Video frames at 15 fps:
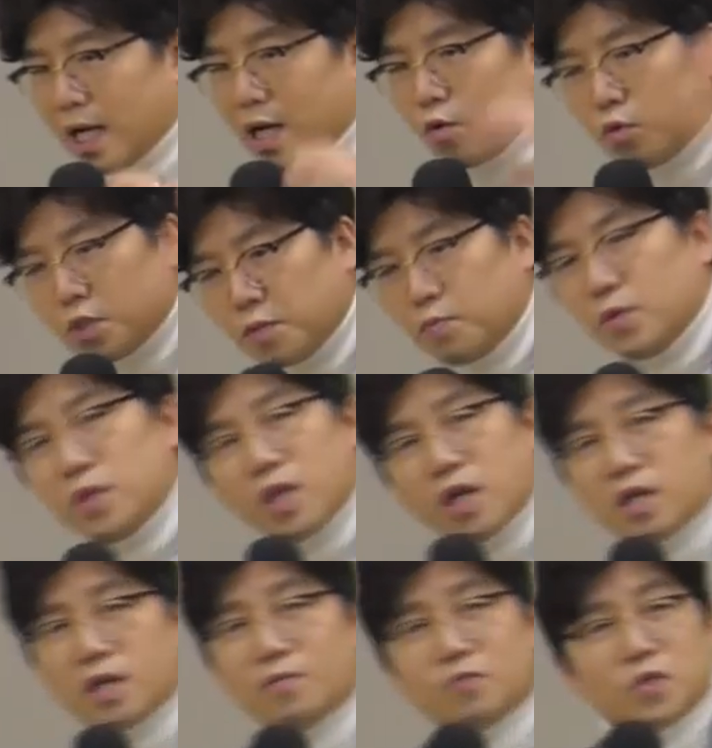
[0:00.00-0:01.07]
가고 싶은
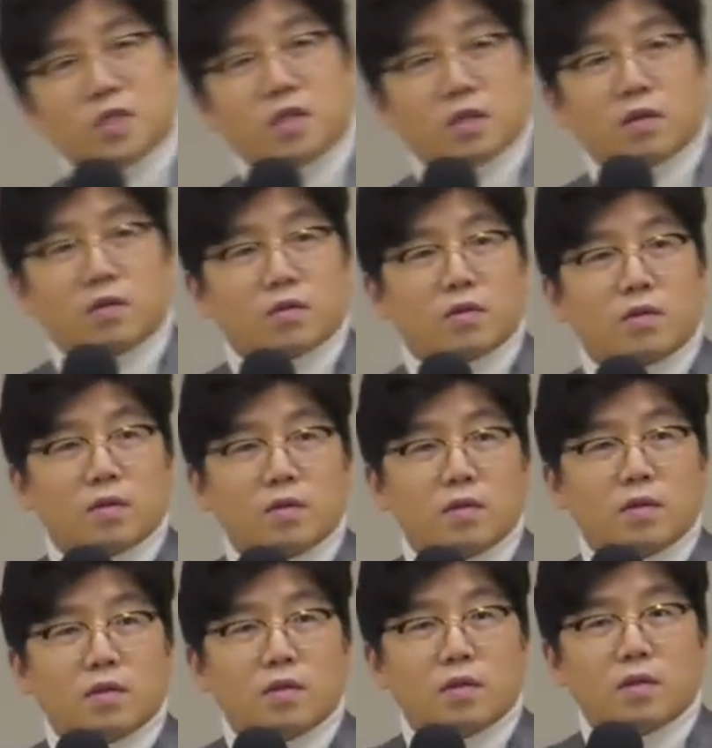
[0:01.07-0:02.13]
대학이 문제인 거죠.
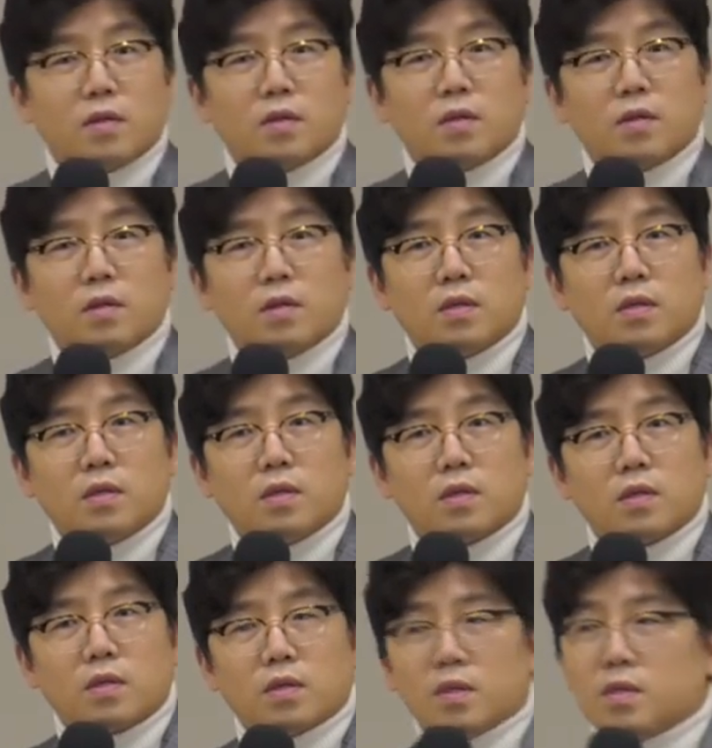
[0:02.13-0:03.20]

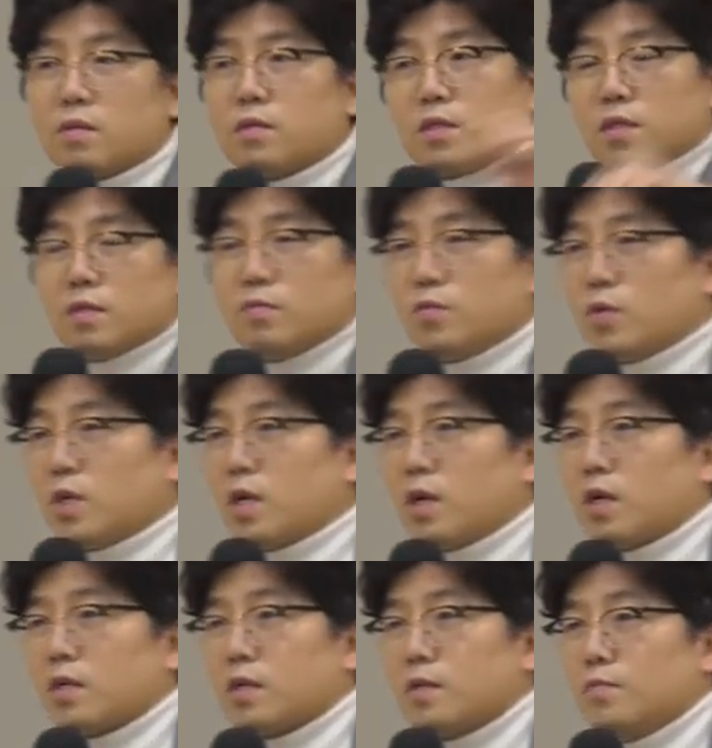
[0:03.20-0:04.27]
그래서 지금
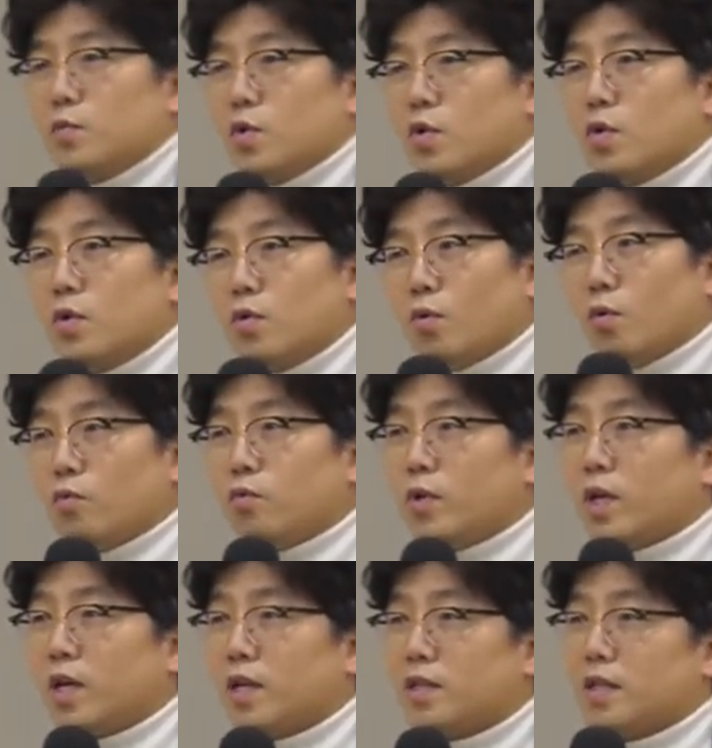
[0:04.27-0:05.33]
우리가 금요일
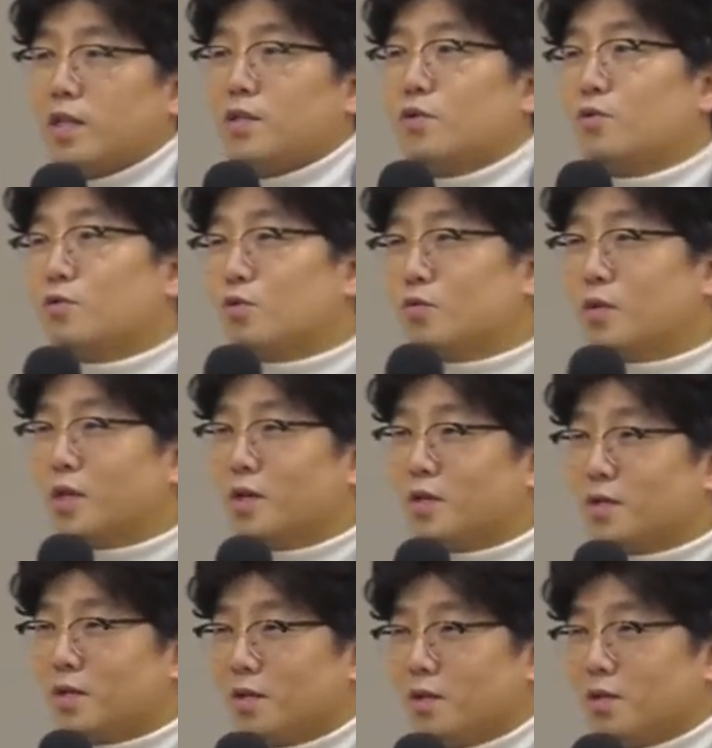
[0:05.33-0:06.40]
오후에 날씨도 좋은데
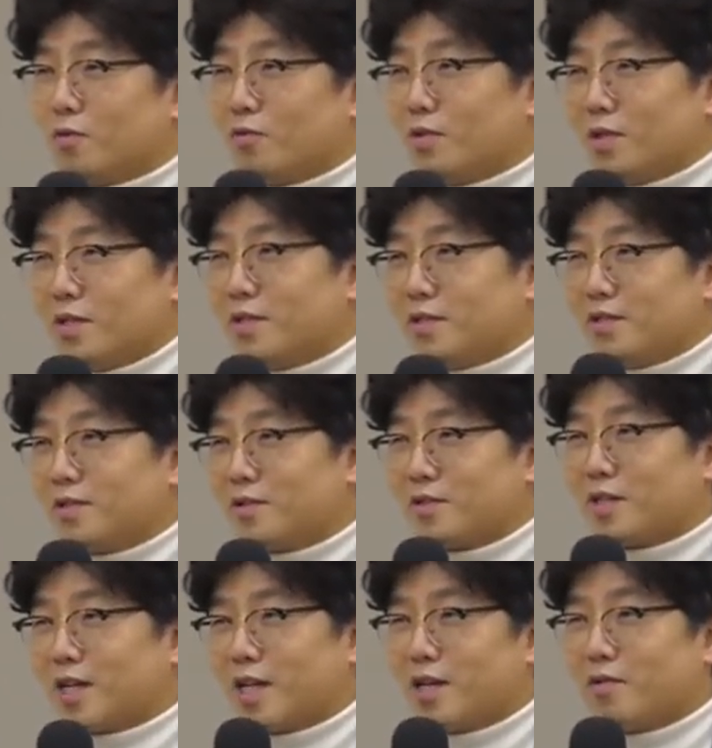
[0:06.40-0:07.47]
여기서 이러고 있는
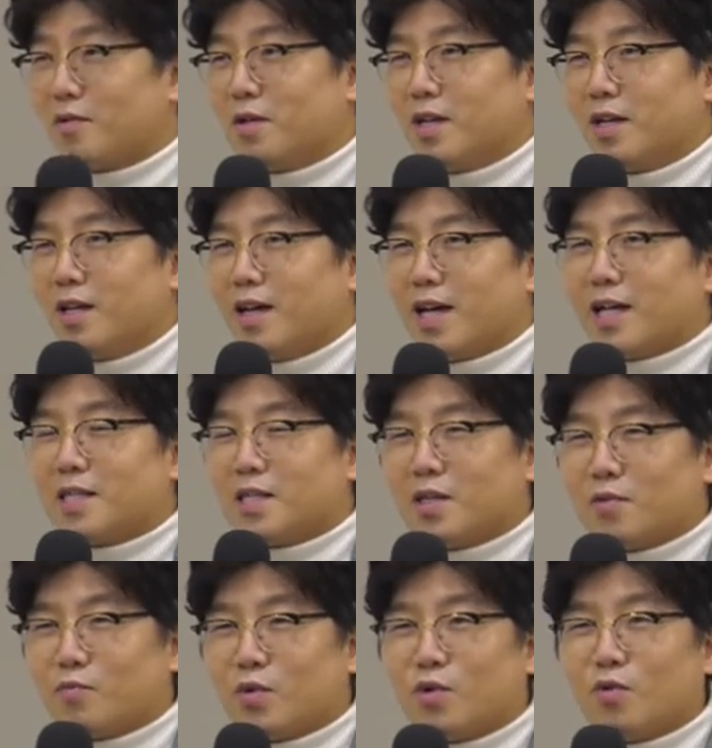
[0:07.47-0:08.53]
거잖아요.
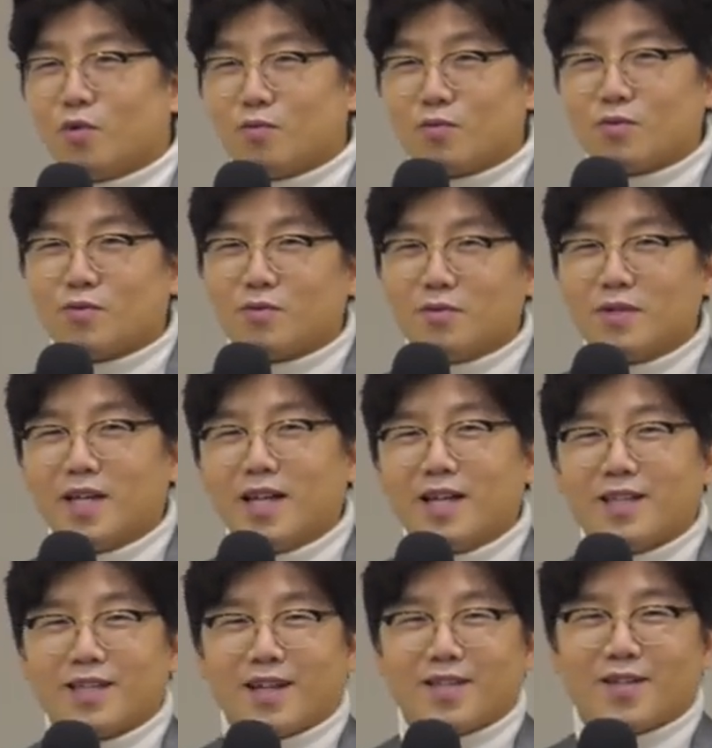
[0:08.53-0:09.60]
학생은 별로 없고
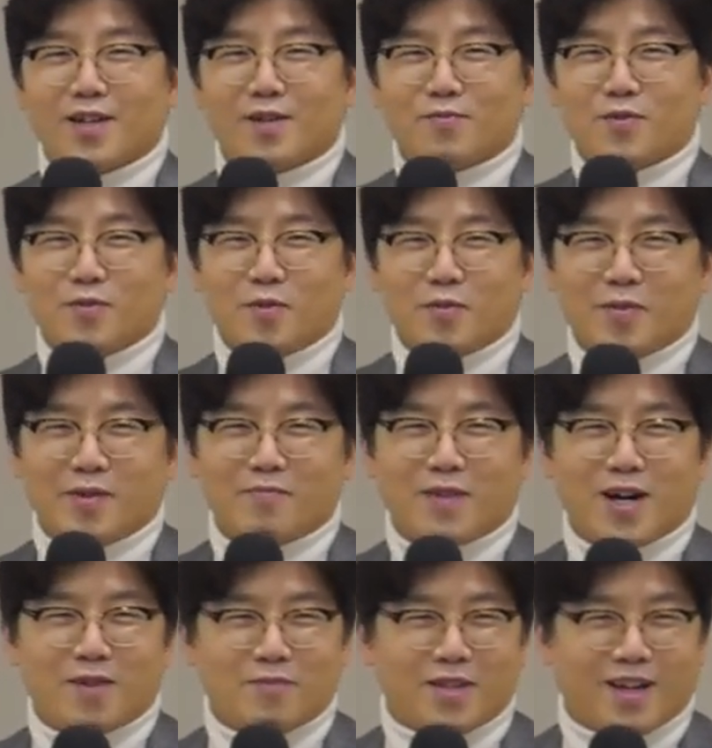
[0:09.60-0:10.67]
다들 학부모만
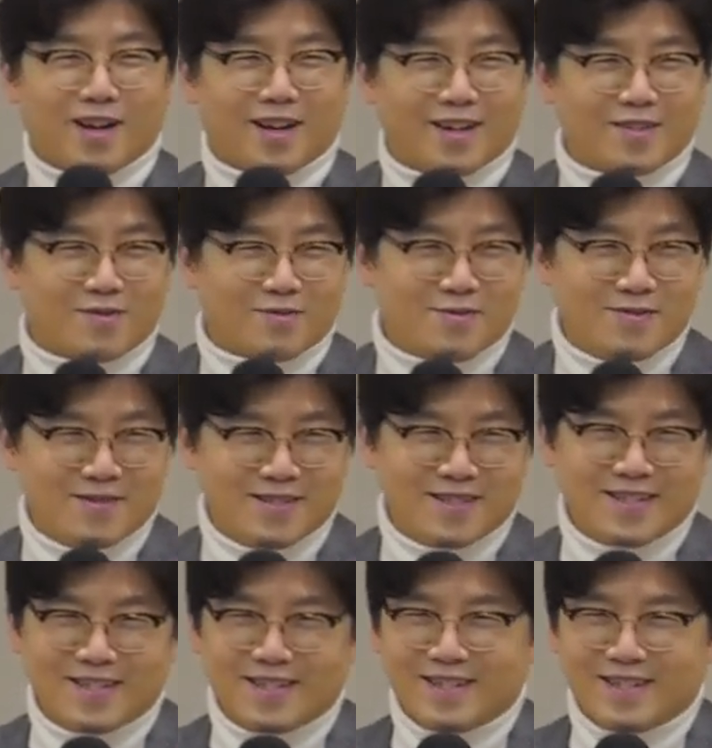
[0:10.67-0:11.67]
마음이 달아가지고